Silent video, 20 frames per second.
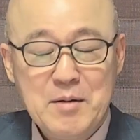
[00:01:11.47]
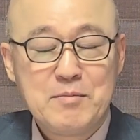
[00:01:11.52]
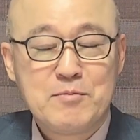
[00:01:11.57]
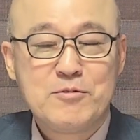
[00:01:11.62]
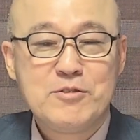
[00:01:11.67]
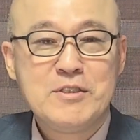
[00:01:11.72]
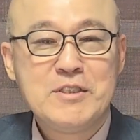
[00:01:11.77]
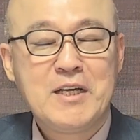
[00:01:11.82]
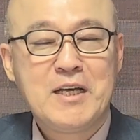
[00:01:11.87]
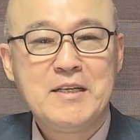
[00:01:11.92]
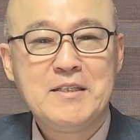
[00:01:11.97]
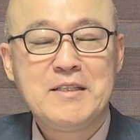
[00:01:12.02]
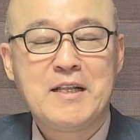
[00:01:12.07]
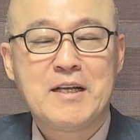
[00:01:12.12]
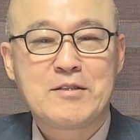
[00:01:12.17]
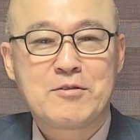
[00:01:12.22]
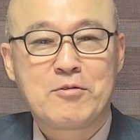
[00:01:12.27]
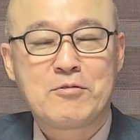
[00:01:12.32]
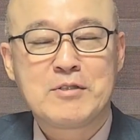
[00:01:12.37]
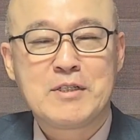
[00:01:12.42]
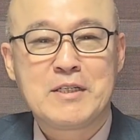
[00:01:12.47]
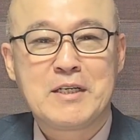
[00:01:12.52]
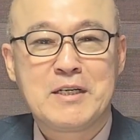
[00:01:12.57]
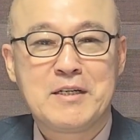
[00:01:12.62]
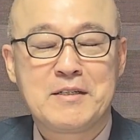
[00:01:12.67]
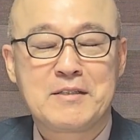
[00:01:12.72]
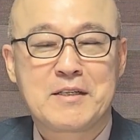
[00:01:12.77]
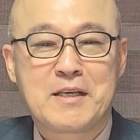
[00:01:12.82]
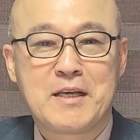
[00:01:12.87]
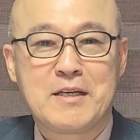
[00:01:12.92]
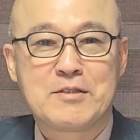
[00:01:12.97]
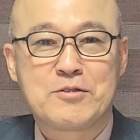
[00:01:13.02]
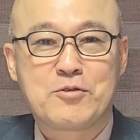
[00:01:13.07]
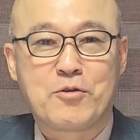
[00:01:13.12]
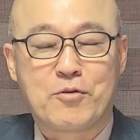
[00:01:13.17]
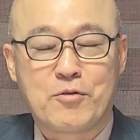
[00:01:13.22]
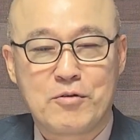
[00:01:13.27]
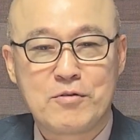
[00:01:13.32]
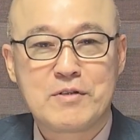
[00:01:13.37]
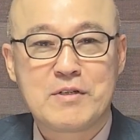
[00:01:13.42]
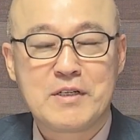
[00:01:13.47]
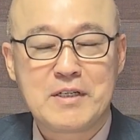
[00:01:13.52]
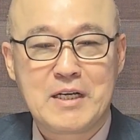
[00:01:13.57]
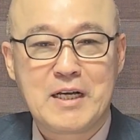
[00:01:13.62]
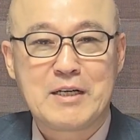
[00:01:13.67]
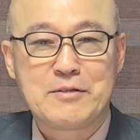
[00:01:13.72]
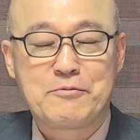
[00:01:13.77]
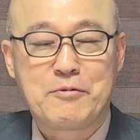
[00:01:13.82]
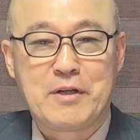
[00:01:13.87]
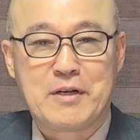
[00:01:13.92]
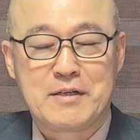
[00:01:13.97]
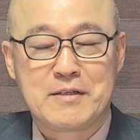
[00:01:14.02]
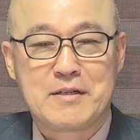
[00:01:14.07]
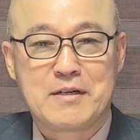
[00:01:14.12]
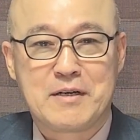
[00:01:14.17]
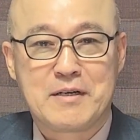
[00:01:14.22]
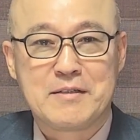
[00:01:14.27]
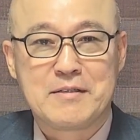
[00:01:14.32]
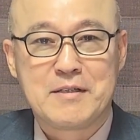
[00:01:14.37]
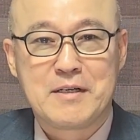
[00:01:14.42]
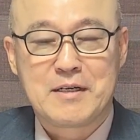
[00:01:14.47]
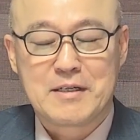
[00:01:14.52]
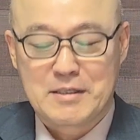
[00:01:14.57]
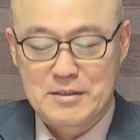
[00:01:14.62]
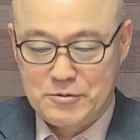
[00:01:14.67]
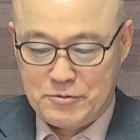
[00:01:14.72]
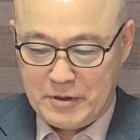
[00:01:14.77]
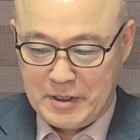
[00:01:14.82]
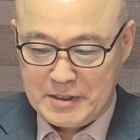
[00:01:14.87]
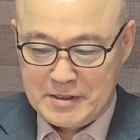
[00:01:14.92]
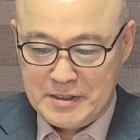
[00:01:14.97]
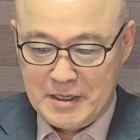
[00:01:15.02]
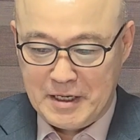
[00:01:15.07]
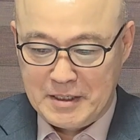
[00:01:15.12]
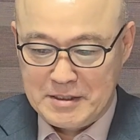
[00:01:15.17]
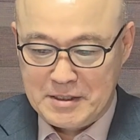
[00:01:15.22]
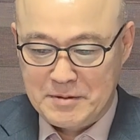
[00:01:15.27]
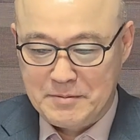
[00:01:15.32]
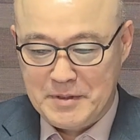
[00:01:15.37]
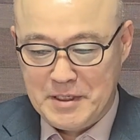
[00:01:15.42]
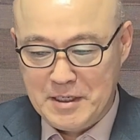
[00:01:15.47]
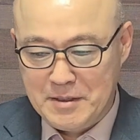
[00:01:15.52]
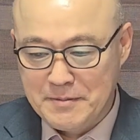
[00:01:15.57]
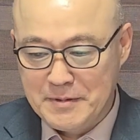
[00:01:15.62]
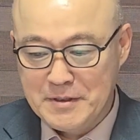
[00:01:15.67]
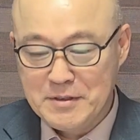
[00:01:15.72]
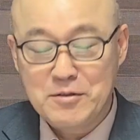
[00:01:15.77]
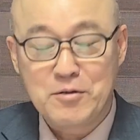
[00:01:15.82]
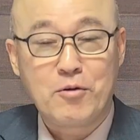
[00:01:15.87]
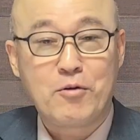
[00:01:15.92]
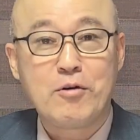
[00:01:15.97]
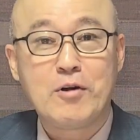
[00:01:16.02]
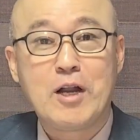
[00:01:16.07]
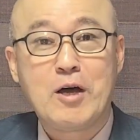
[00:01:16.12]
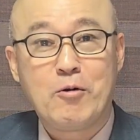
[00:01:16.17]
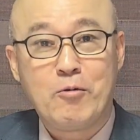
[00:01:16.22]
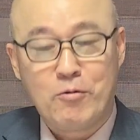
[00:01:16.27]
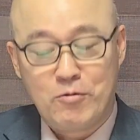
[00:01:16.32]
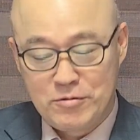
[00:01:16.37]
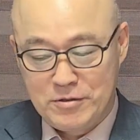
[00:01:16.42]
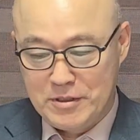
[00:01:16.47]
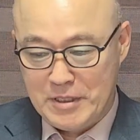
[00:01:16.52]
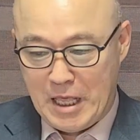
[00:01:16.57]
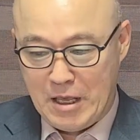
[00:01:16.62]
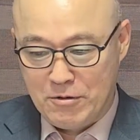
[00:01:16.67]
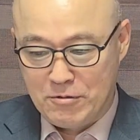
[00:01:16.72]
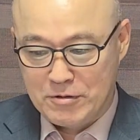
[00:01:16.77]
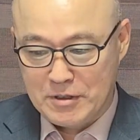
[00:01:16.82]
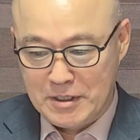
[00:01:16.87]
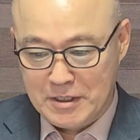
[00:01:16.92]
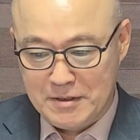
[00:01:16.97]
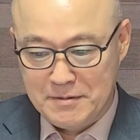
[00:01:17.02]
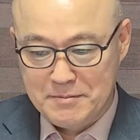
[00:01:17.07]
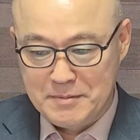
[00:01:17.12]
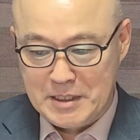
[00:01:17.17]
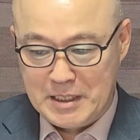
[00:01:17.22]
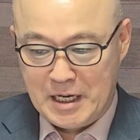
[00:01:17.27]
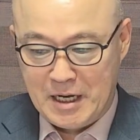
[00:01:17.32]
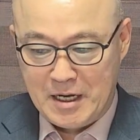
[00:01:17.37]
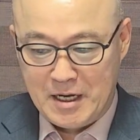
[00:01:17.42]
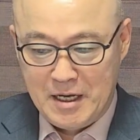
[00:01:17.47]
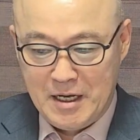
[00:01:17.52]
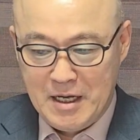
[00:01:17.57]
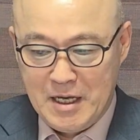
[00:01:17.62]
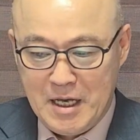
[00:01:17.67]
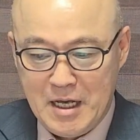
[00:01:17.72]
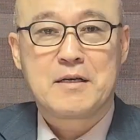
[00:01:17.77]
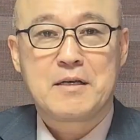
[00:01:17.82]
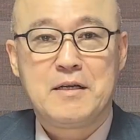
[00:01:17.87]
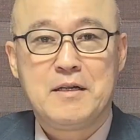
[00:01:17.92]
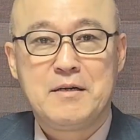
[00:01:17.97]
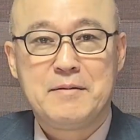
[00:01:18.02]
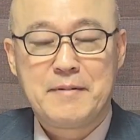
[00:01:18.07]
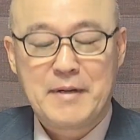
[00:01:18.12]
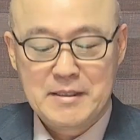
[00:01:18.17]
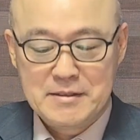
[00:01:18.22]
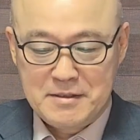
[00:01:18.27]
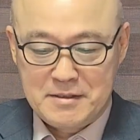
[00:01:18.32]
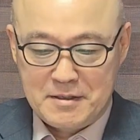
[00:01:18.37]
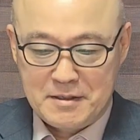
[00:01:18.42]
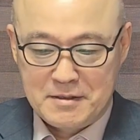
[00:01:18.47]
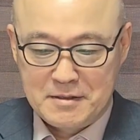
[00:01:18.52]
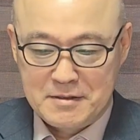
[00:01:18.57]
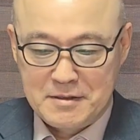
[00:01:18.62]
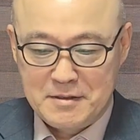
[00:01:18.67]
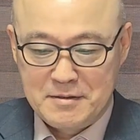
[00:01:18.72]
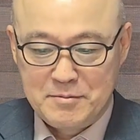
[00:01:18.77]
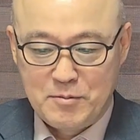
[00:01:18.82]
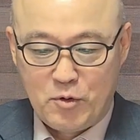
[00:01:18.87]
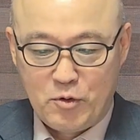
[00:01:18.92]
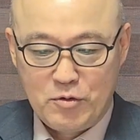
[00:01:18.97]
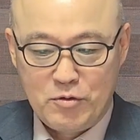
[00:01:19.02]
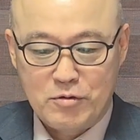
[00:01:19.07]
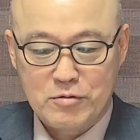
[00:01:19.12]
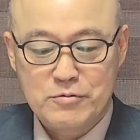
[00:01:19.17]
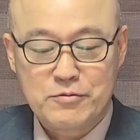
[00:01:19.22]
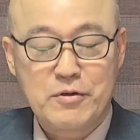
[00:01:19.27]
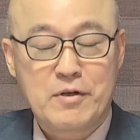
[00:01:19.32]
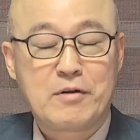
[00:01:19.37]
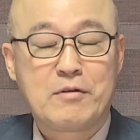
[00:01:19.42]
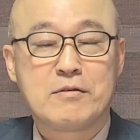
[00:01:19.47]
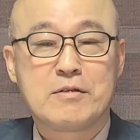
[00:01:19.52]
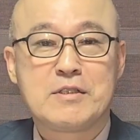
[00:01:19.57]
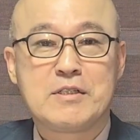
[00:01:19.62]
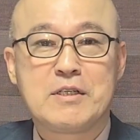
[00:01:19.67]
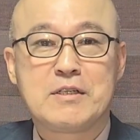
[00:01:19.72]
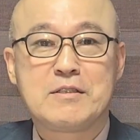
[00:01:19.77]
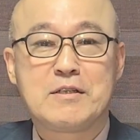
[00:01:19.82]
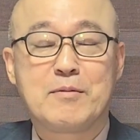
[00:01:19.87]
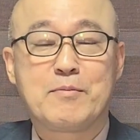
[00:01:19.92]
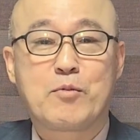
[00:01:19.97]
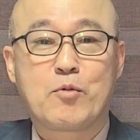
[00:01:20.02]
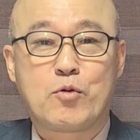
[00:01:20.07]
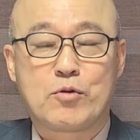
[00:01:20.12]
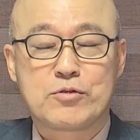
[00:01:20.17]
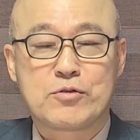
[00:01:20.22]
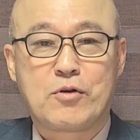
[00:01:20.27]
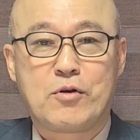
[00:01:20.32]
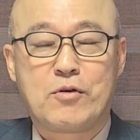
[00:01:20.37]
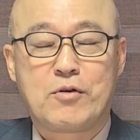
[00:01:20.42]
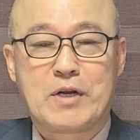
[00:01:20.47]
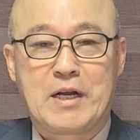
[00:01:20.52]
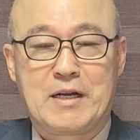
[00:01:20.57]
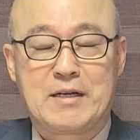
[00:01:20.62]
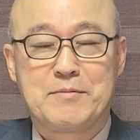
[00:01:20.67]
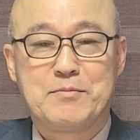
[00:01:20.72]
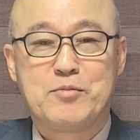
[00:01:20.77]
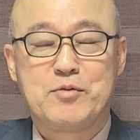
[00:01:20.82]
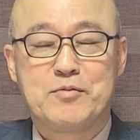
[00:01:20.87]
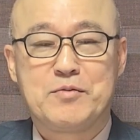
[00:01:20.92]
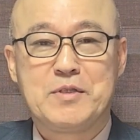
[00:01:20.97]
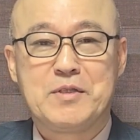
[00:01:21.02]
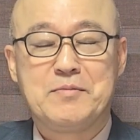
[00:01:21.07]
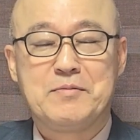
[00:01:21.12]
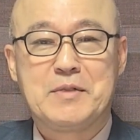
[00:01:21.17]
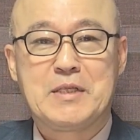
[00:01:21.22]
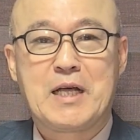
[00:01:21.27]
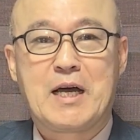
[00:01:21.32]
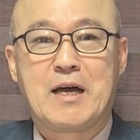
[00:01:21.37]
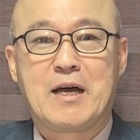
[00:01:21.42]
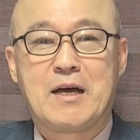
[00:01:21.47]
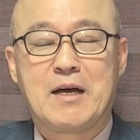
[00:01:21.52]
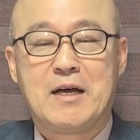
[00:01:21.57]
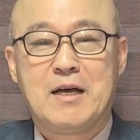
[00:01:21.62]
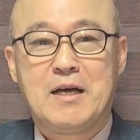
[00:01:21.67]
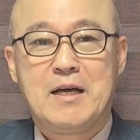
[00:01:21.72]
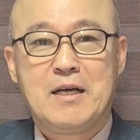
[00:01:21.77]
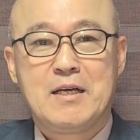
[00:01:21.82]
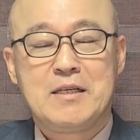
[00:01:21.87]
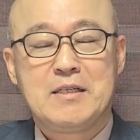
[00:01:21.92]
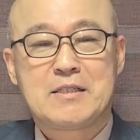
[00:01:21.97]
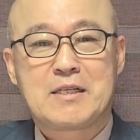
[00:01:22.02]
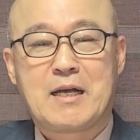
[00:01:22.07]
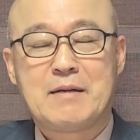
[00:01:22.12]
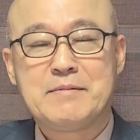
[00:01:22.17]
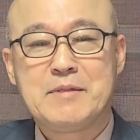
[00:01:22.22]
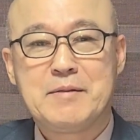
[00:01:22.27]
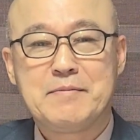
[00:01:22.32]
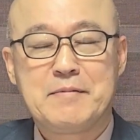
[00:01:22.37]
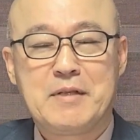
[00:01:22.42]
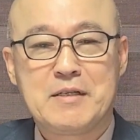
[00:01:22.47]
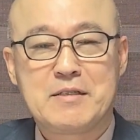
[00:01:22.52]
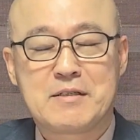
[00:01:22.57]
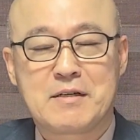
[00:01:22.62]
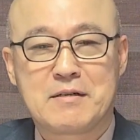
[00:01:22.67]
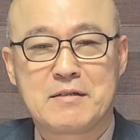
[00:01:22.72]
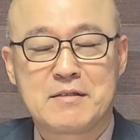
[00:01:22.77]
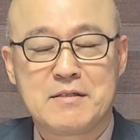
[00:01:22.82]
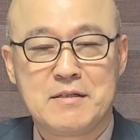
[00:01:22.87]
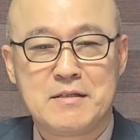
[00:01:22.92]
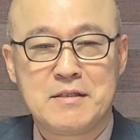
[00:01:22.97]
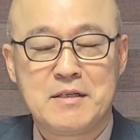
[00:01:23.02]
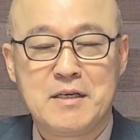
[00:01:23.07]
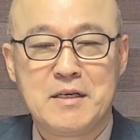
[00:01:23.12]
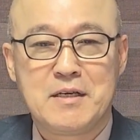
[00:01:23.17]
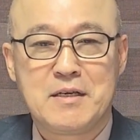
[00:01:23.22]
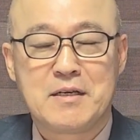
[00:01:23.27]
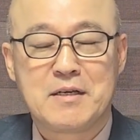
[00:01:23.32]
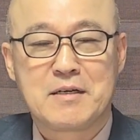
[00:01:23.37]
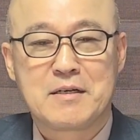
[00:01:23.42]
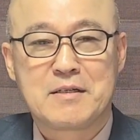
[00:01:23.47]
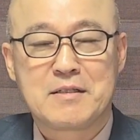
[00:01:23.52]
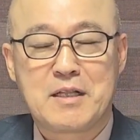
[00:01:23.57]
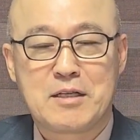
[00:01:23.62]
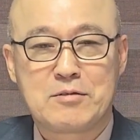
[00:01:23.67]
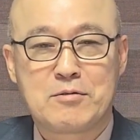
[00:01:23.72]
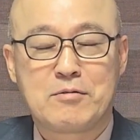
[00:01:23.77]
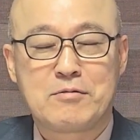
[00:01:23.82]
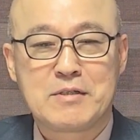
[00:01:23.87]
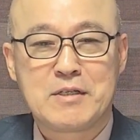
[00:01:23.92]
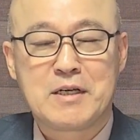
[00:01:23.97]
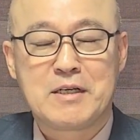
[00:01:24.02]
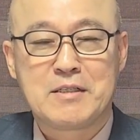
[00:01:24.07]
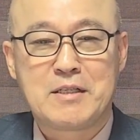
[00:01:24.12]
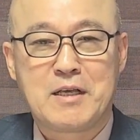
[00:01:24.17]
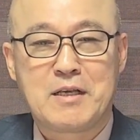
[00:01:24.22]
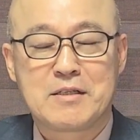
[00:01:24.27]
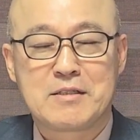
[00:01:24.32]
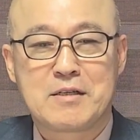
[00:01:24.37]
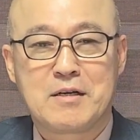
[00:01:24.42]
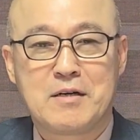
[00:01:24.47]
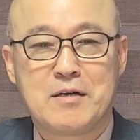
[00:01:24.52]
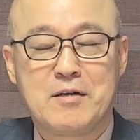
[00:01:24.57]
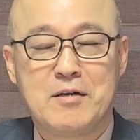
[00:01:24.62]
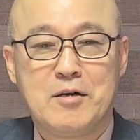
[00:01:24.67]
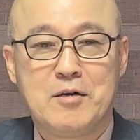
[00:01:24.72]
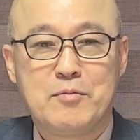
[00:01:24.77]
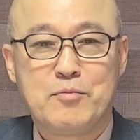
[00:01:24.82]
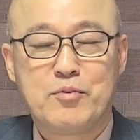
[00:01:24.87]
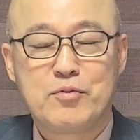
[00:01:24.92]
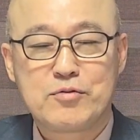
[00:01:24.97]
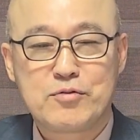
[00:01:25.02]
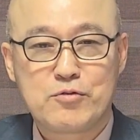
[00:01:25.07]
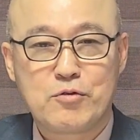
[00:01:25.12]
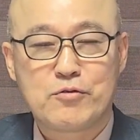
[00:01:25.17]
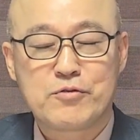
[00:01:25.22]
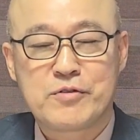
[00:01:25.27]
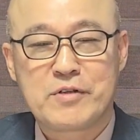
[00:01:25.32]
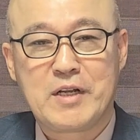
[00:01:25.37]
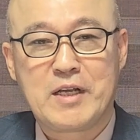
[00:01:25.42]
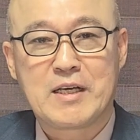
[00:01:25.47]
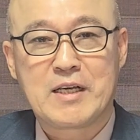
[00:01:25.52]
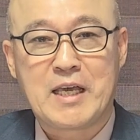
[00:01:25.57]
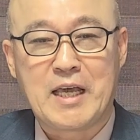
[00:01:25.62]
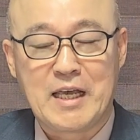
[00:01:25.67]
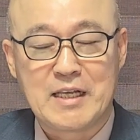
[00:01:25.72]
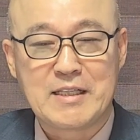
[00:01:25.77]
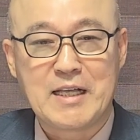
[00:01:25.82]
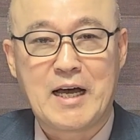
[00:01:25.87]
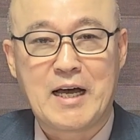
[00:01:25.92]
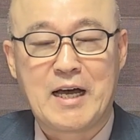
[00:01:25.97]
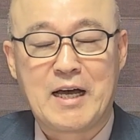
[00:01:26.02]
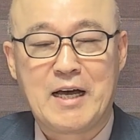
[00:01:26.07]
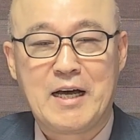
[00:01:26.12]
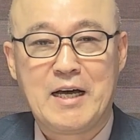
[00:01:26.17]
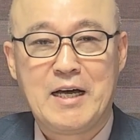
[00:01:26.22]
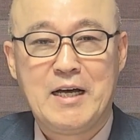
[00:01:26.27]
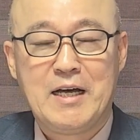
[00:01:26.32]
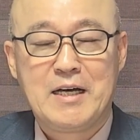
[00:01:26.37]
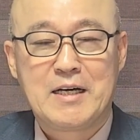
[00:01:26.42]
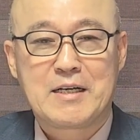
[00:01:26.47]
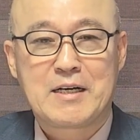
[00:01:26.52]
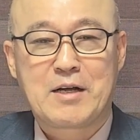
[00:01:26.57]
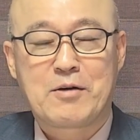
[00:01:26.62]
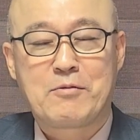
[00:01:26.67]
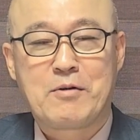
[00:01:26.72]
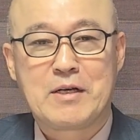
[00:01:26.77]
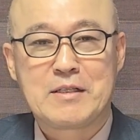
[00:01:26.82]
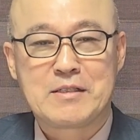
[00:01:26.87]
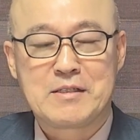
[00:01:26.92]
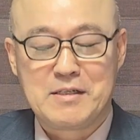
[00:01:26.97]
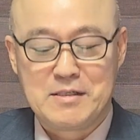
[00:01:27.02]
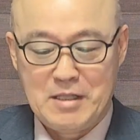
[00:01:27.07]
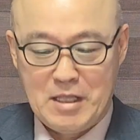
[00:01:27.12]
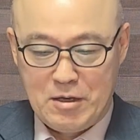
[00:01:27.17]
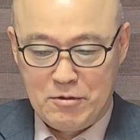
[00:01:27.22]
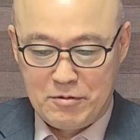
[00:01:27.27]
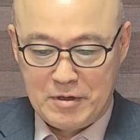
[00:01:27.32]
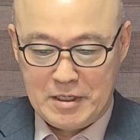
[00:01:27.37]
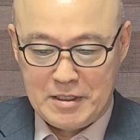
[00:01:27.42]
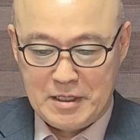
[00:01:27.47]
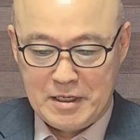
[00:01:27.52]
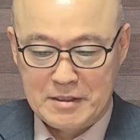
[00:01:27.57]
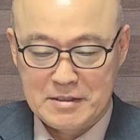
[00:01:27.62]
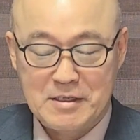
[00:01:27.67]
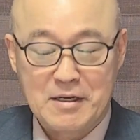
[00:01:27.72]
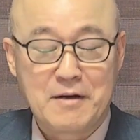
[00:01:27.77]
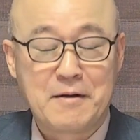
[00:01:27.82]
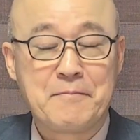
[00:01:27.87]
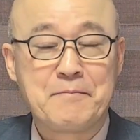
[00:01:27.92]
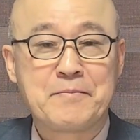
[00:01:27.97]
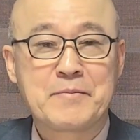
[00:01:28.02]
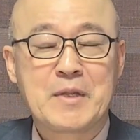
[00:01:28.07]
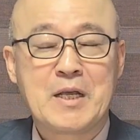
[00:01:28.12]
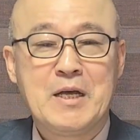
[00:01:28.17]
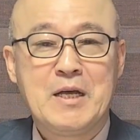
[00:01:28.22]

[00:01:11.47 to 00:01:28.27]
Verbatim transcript: 문재인 대통령이 이렇게 조롱거리가 되는 건 최근에 지금 1번으로 올라온 내용 이겁니다. 일반 청년 모욕죄로 직접 고소라는 부분입니다. 이 30대 청년이 그 대통령에 대해서 북조선의 개다 라고 한 그 내용에 대해서